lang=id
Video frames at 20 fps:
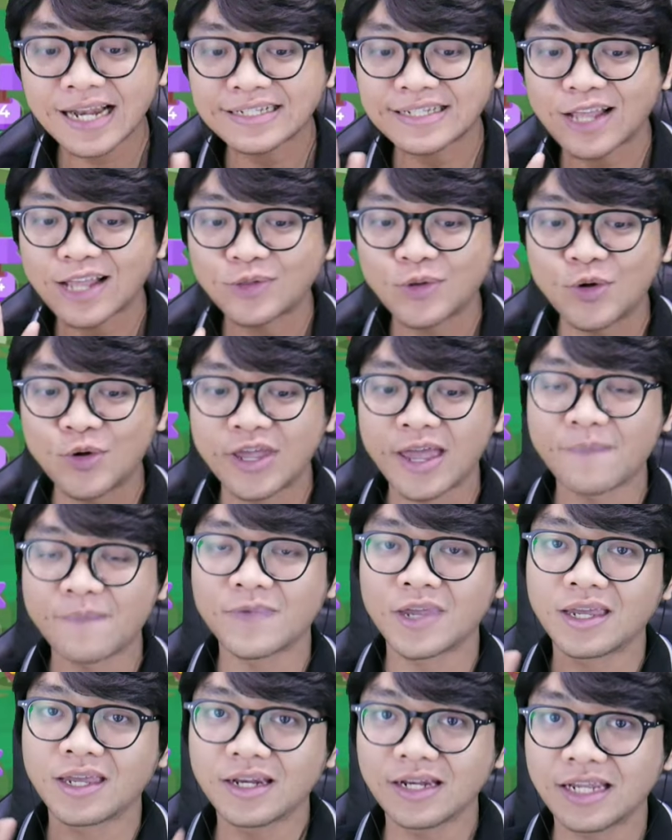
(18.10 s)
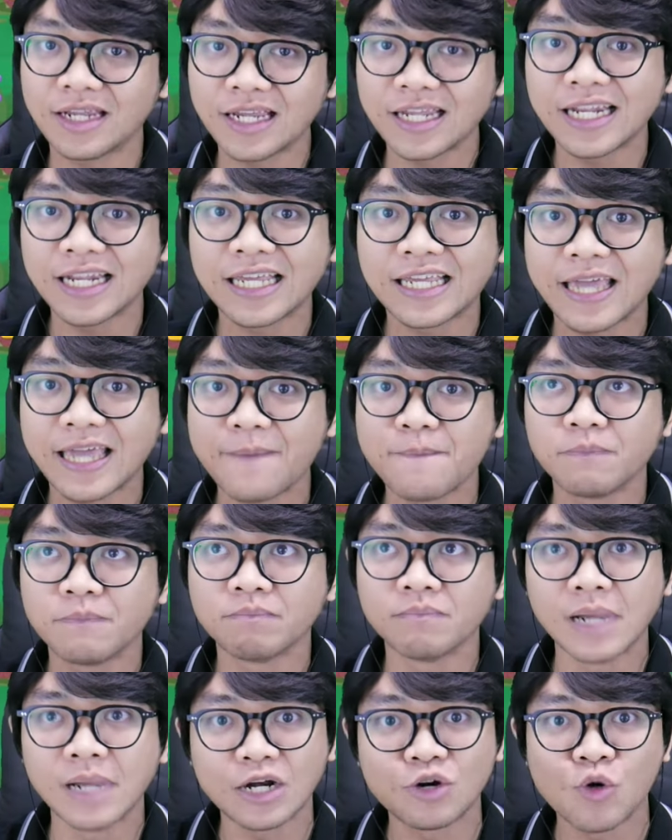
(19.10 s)
salah satu game ini, ini
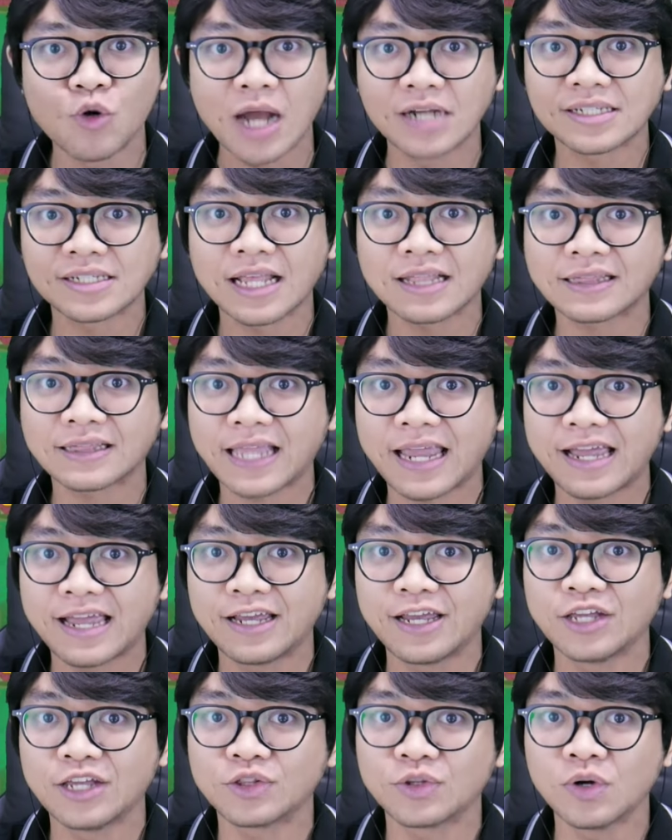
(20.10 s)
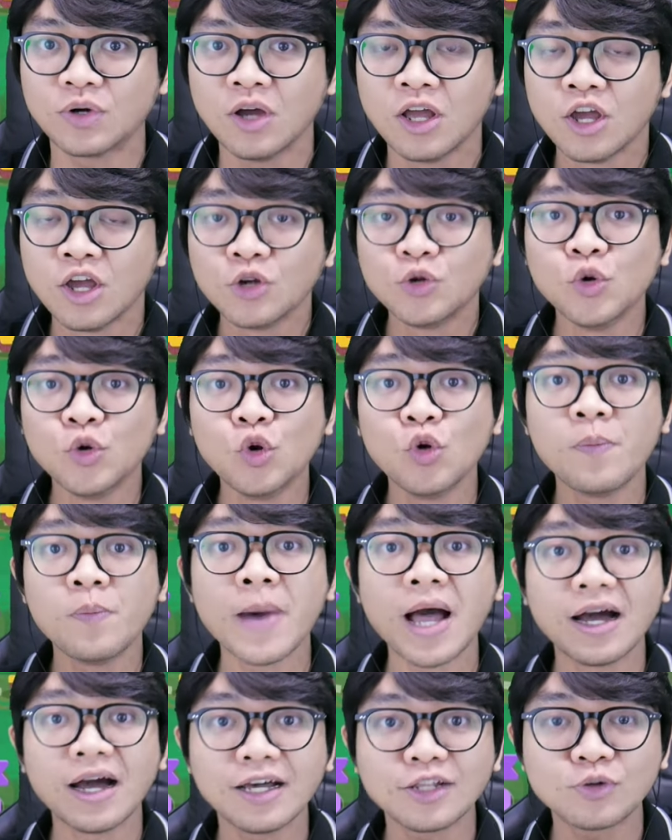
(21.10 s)
game bernuansa tank gitu.
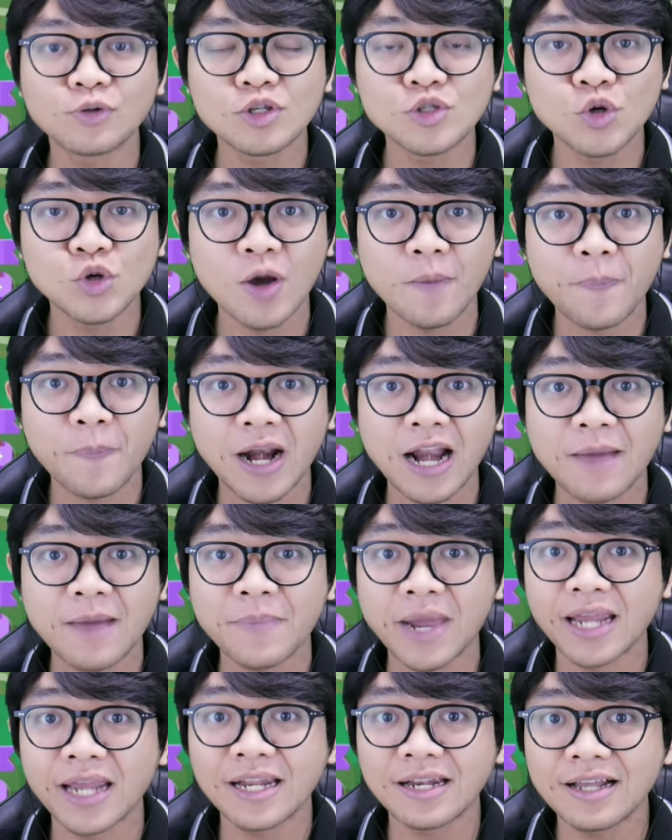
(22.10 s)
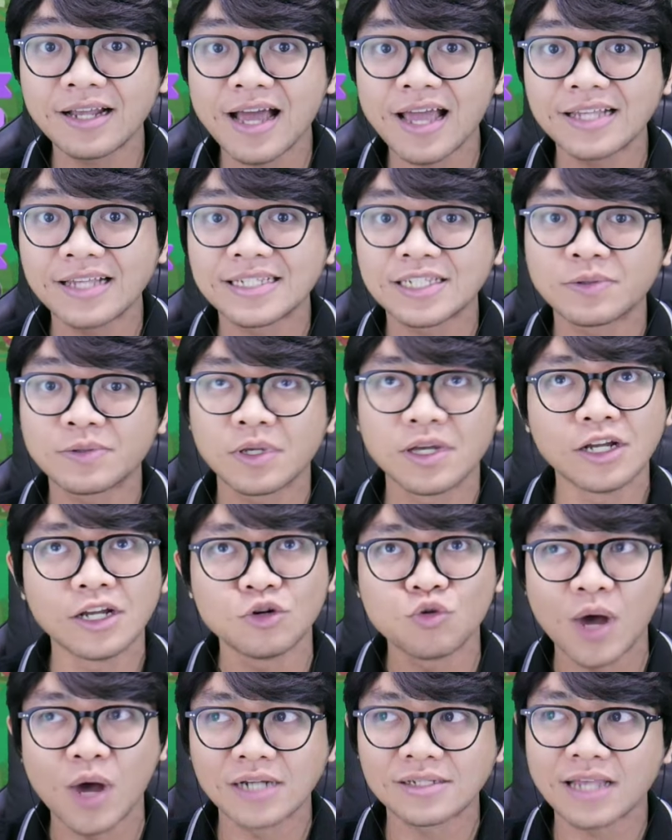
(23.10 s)
Dulu banget gue juga pernah mainin guys,
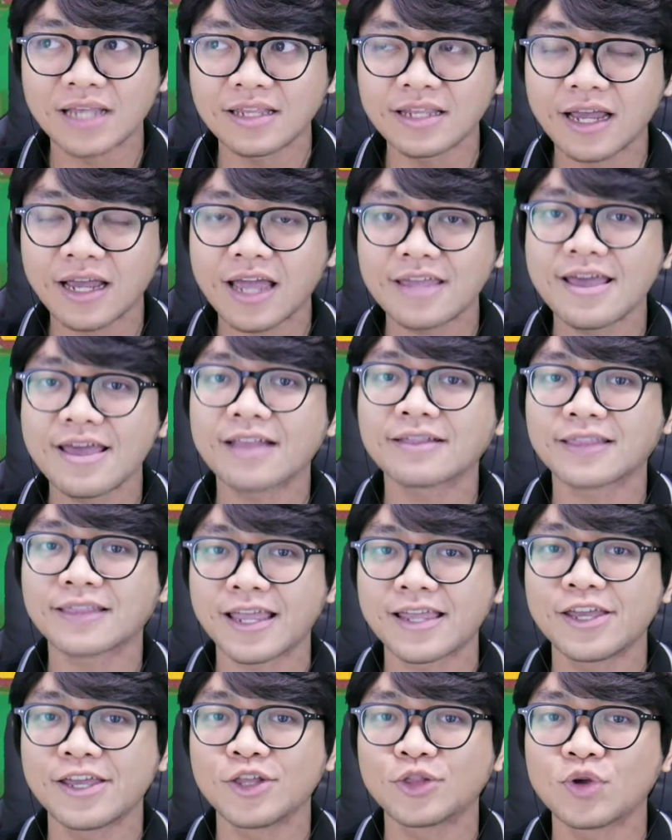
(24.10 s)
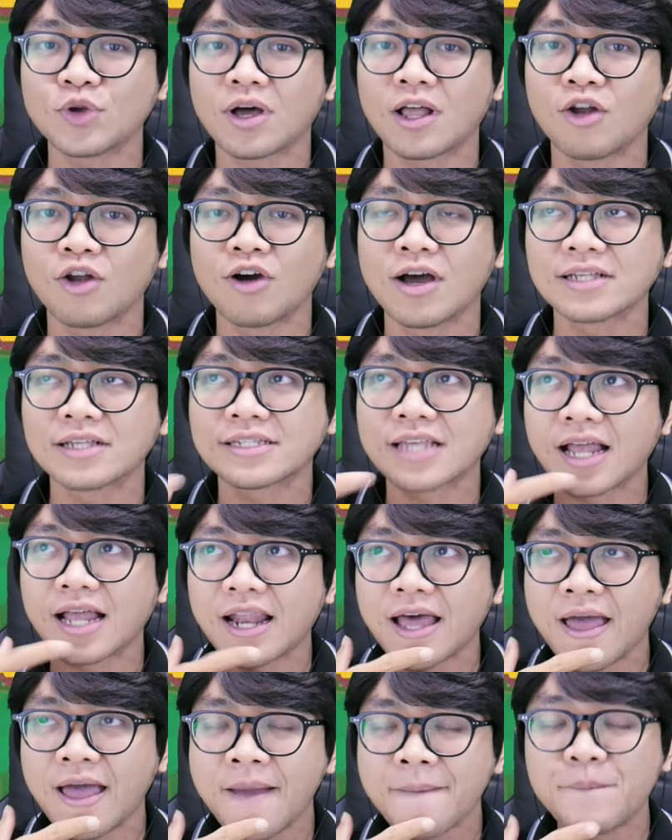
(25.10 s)
e, nuansanya kayak tank gitu kalau nggak
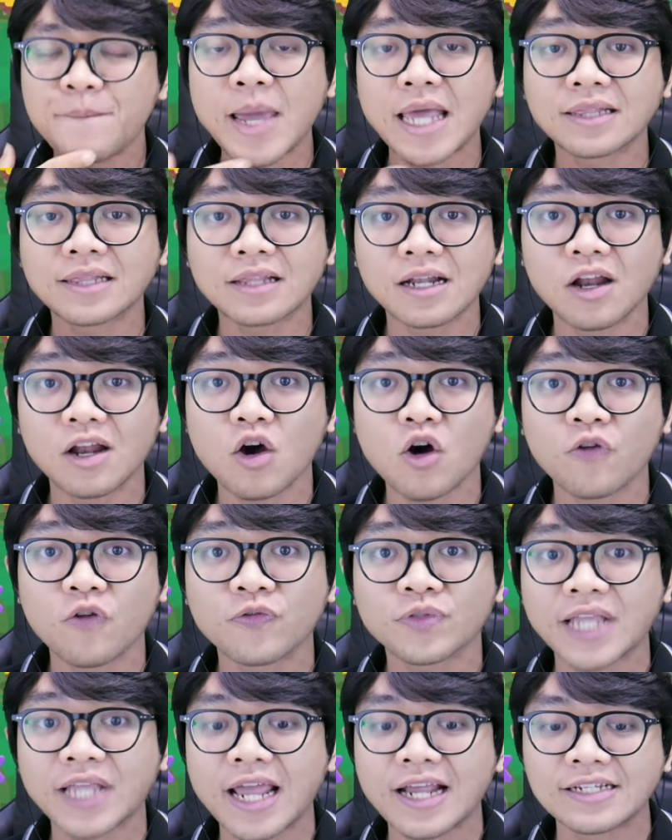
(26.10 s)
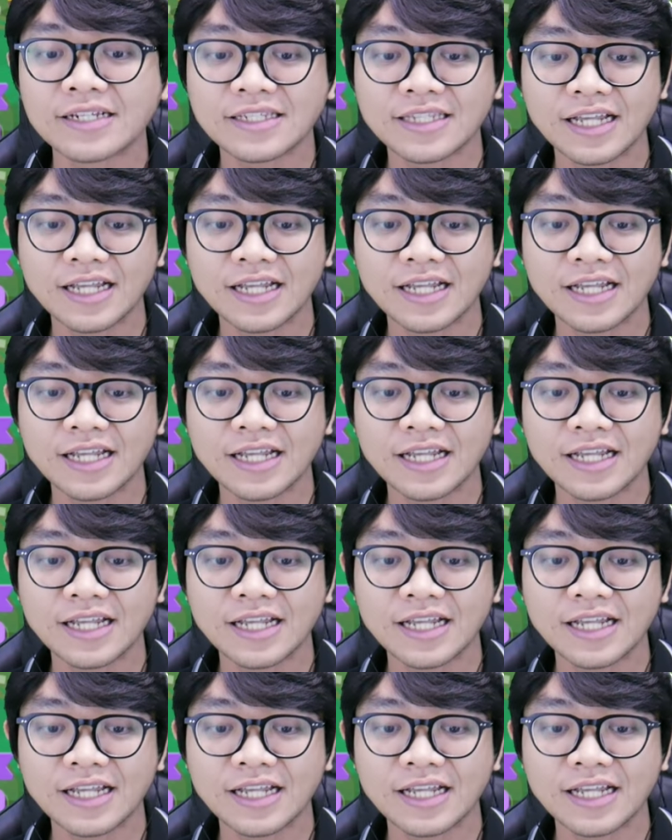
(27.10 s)
salah Battle of Tank